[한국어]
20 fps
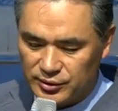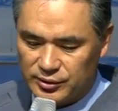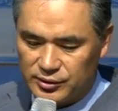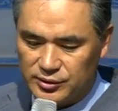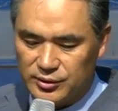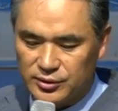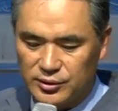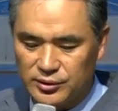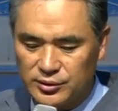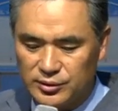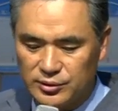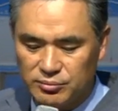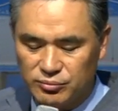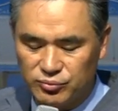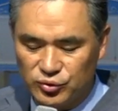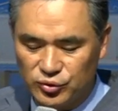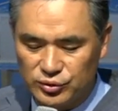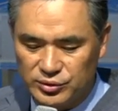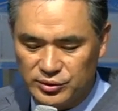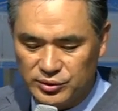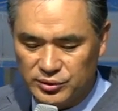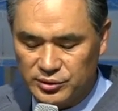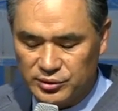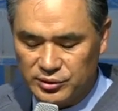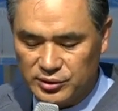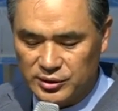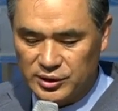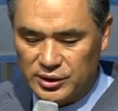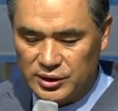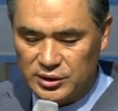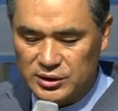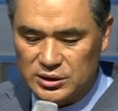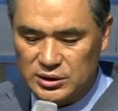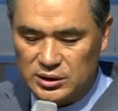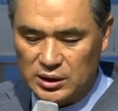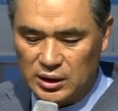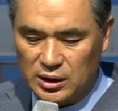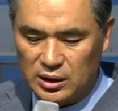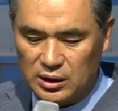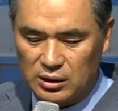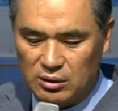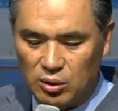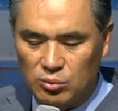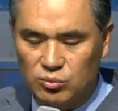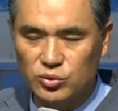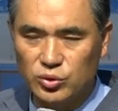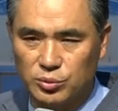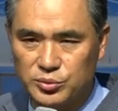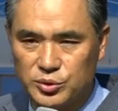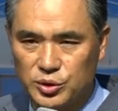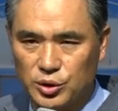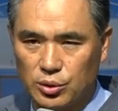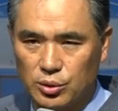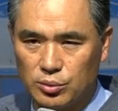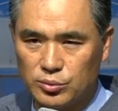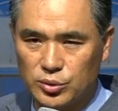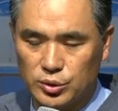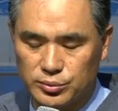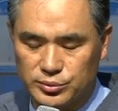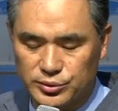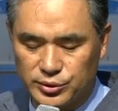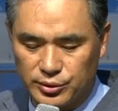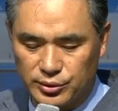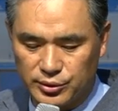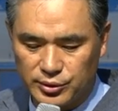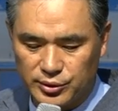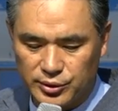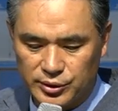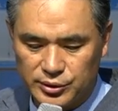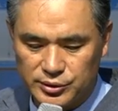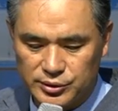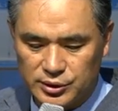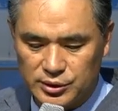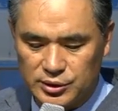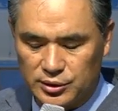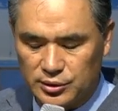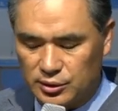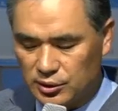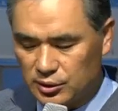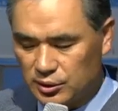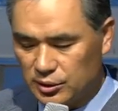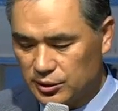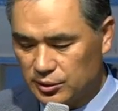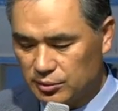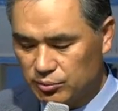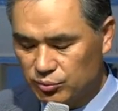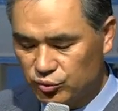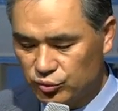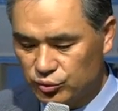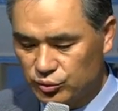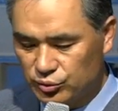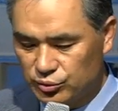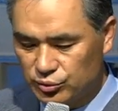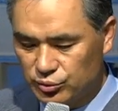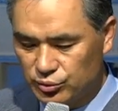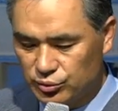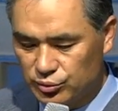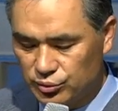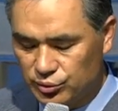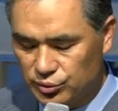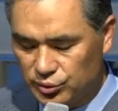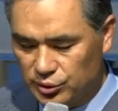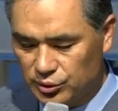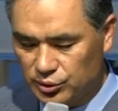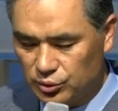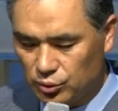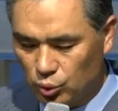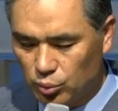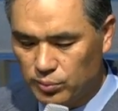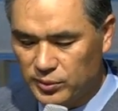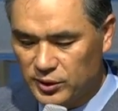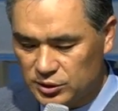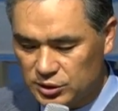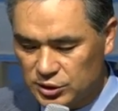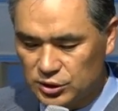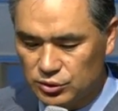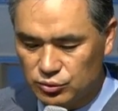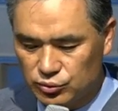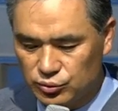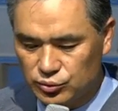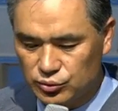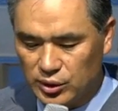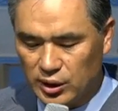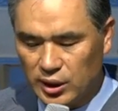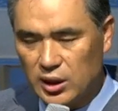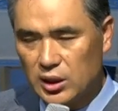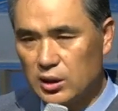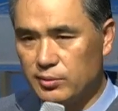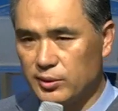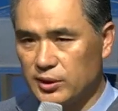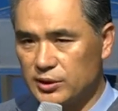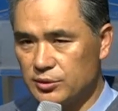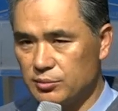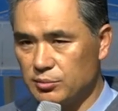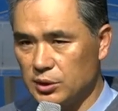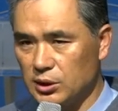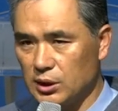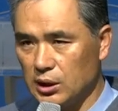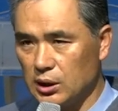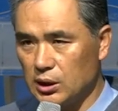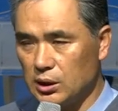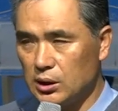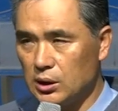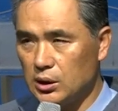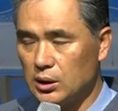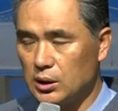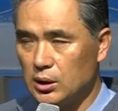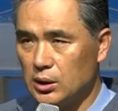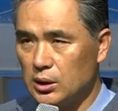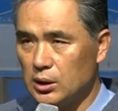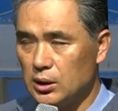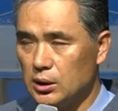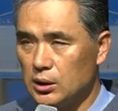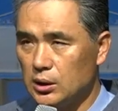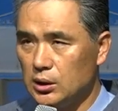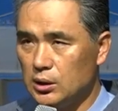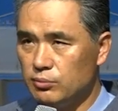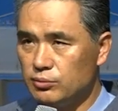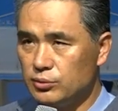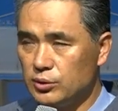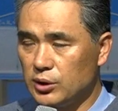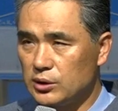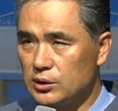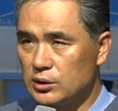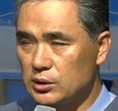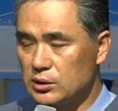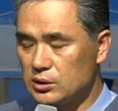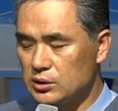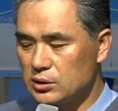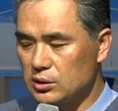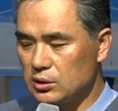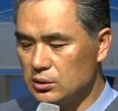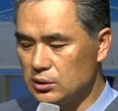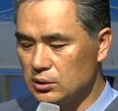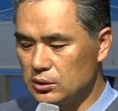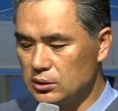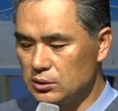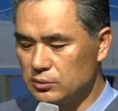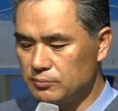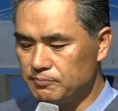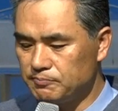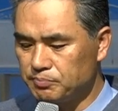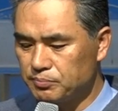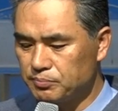그런 분들이 계신데 허물 없죠 허물 없어요 그런 분들이 요배 친구 중에 엘리바스입니다 이분의 특성은